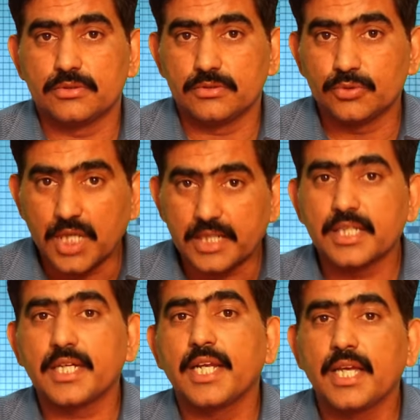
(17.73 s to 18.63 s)
उजागर
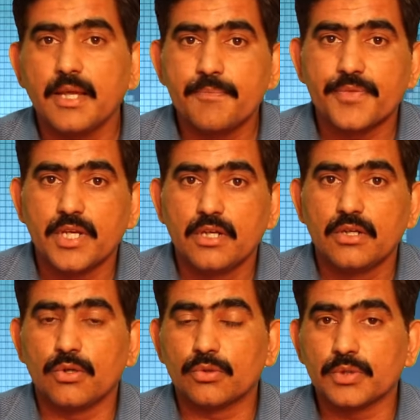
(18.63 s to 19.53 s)
करेंगे
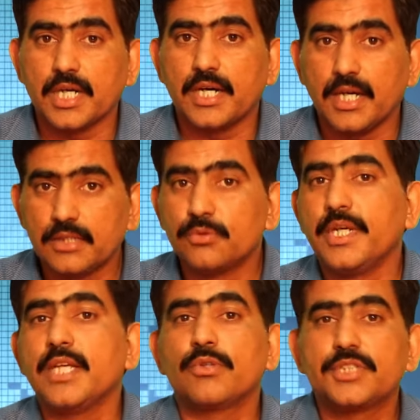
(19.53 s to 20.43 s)
और उनका हल
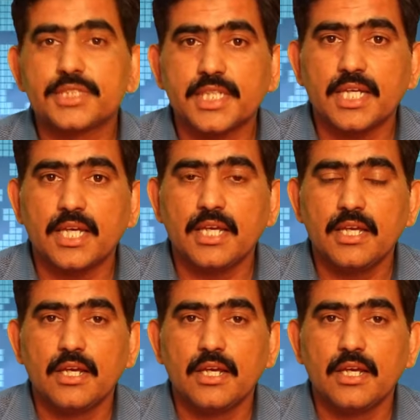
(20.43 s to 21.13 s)
ढूंढने की कोशिश करेंगे